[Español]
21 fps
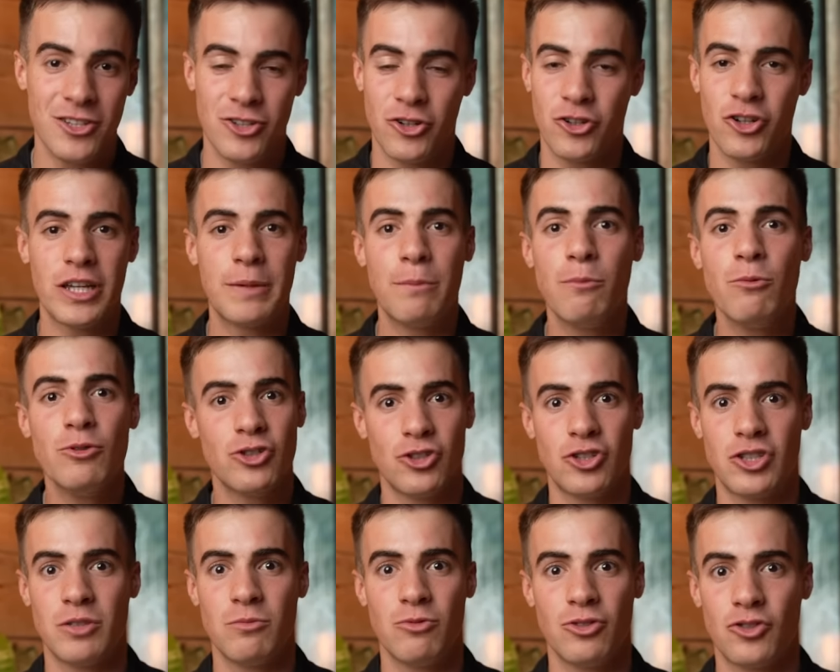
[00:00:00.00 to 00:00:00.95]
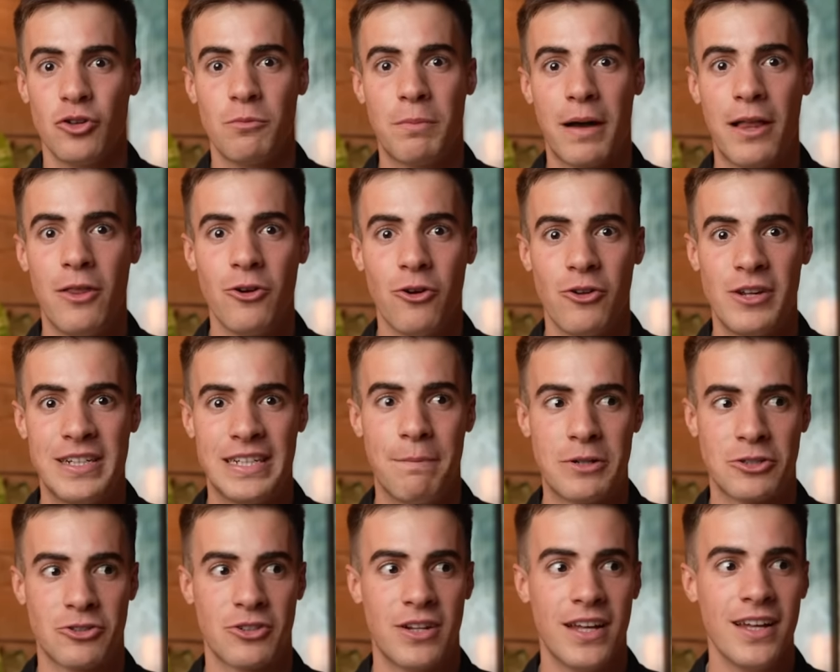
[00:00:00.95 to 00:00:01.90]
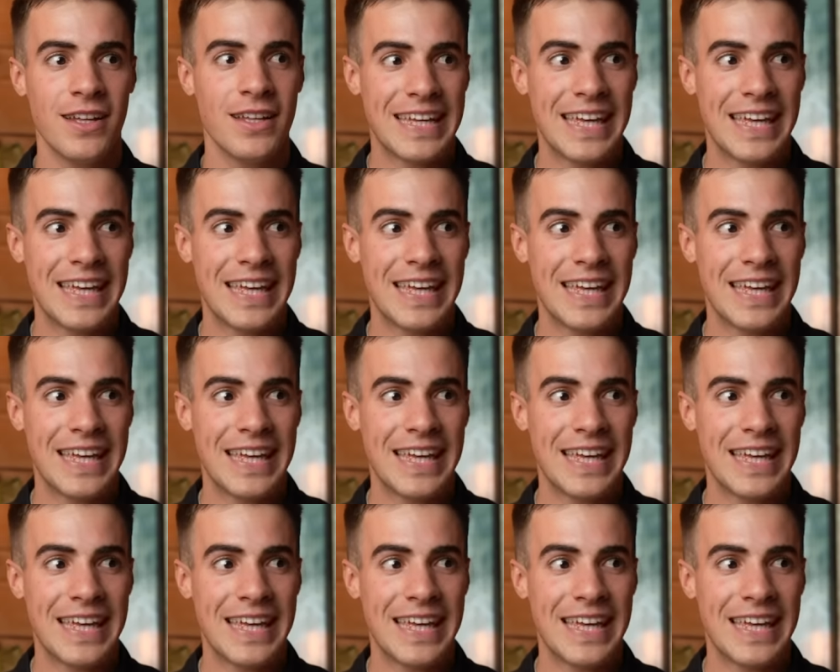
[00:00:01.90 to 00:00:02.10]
Yo creo que muchos nos hemos topado con esa persona